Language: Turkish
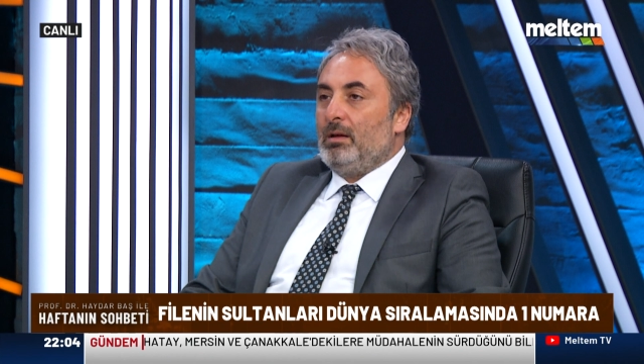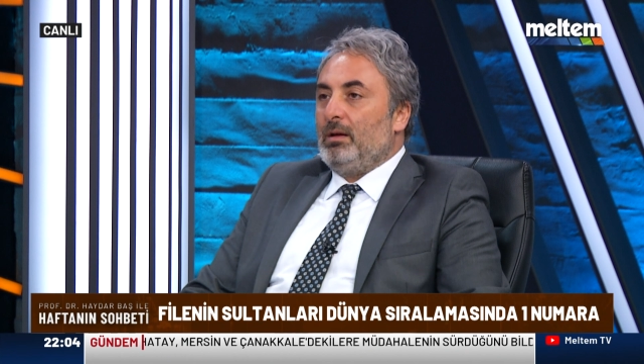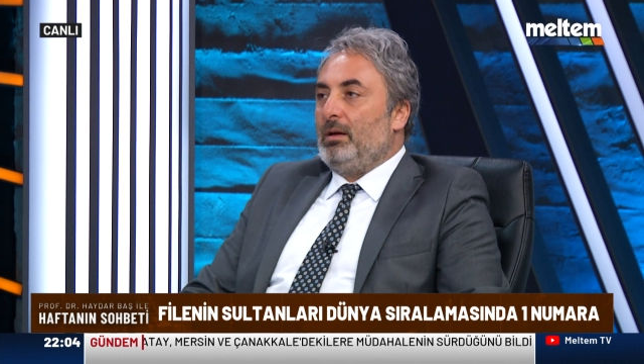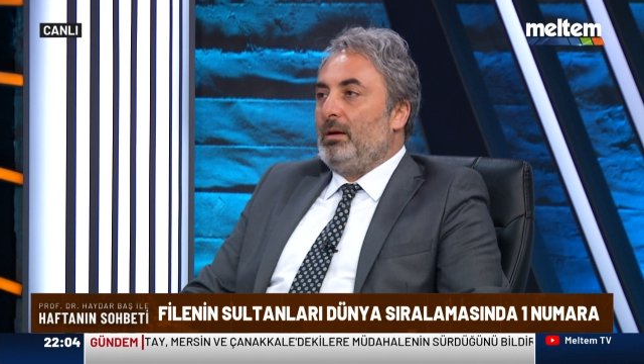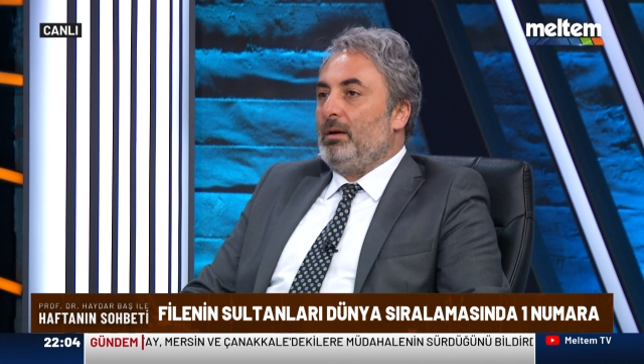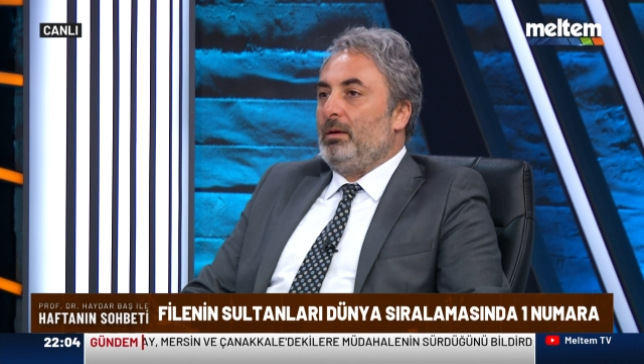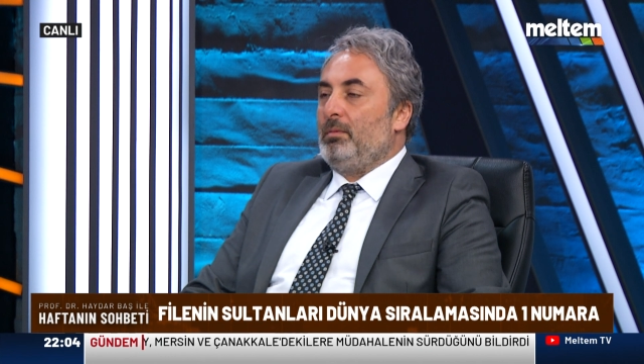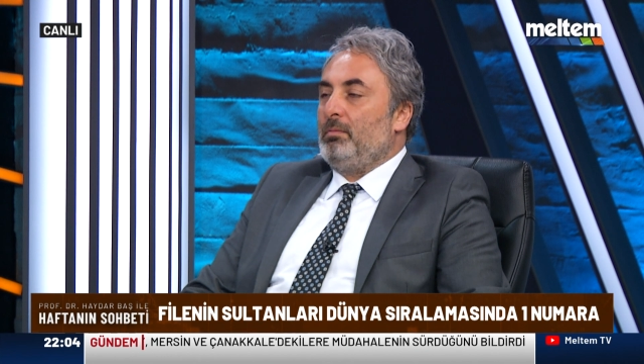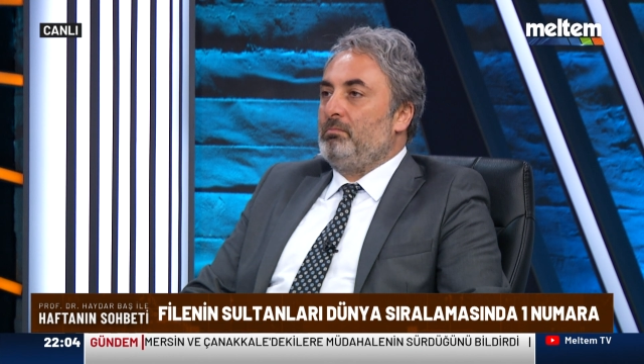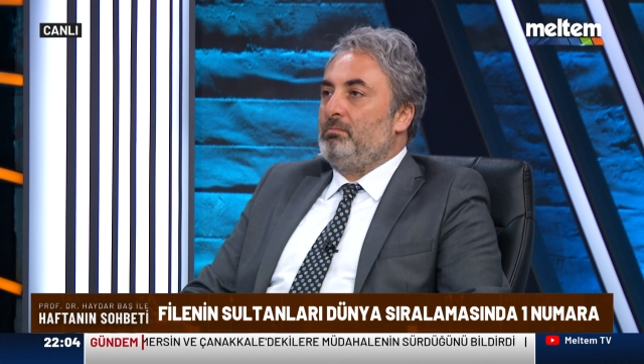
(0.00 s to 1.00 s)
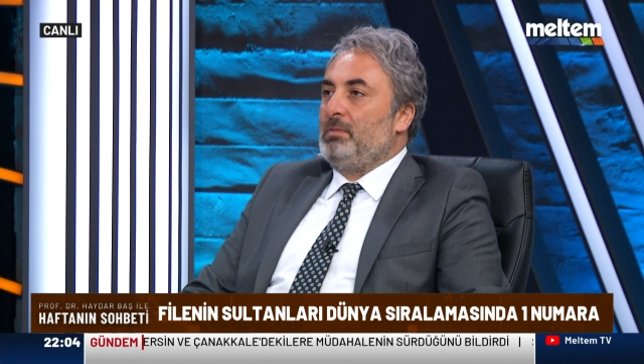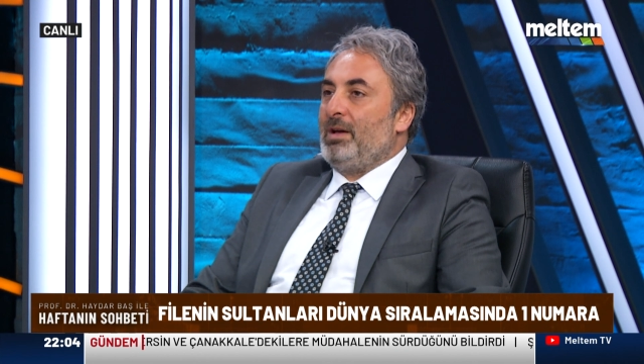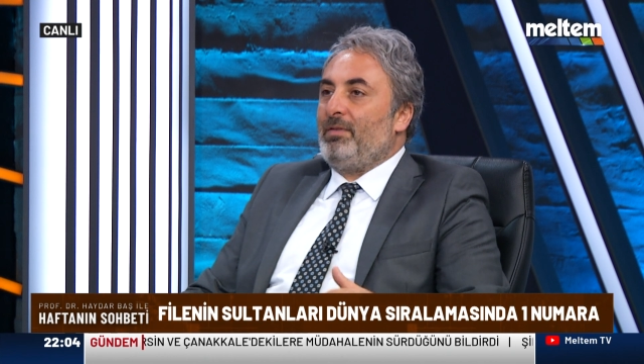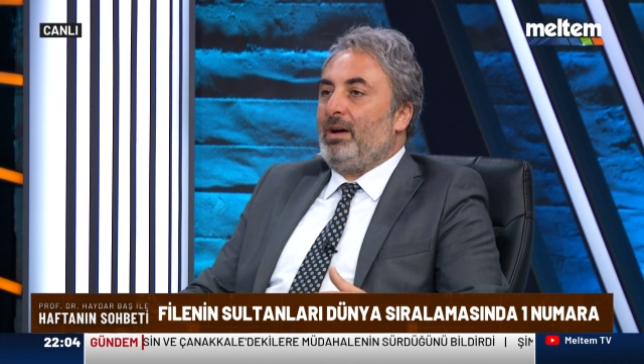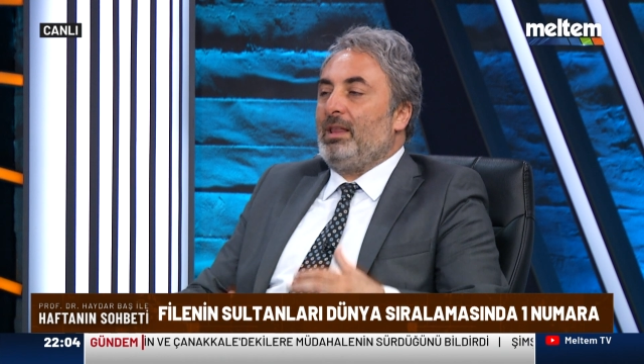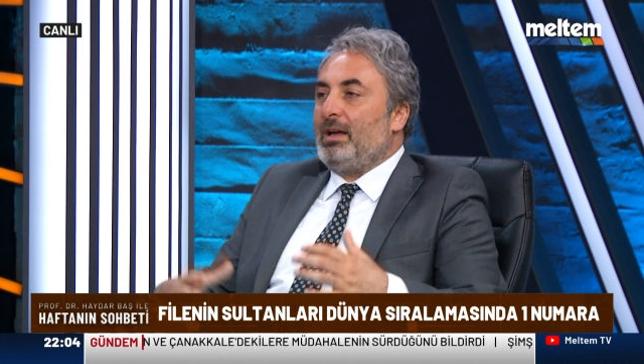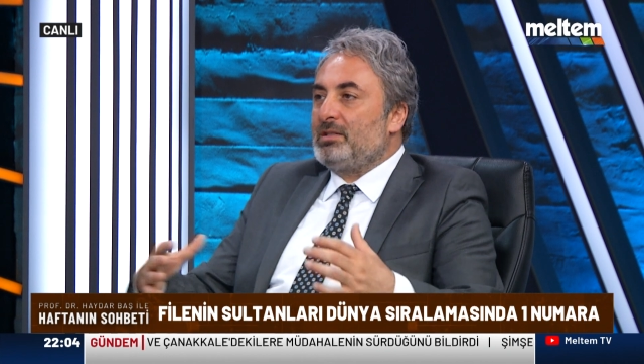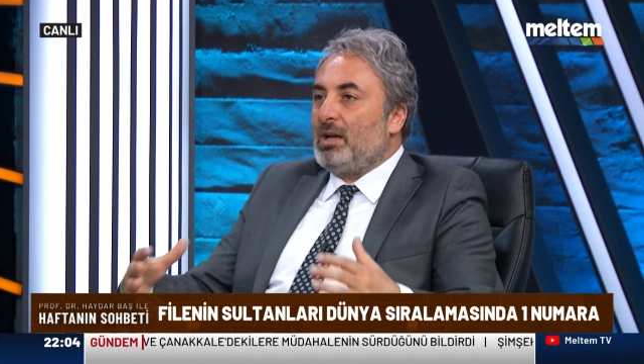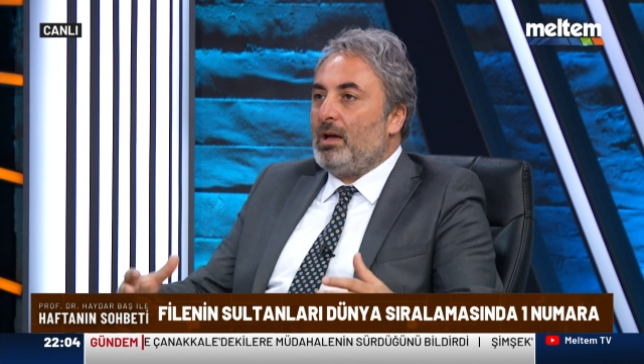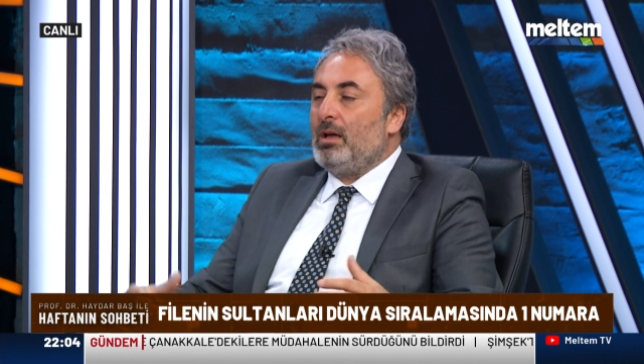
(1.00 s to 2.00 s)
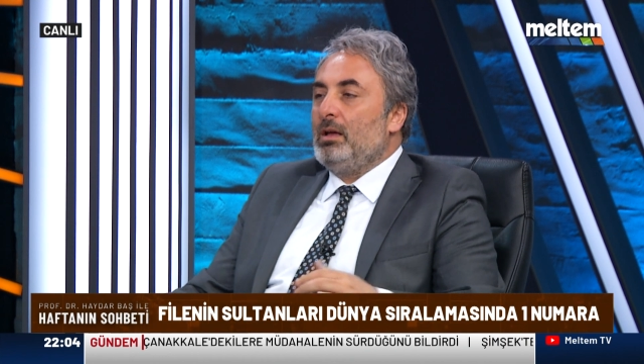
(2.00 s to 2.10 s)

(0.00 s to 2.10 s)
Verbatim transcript: E, defalarca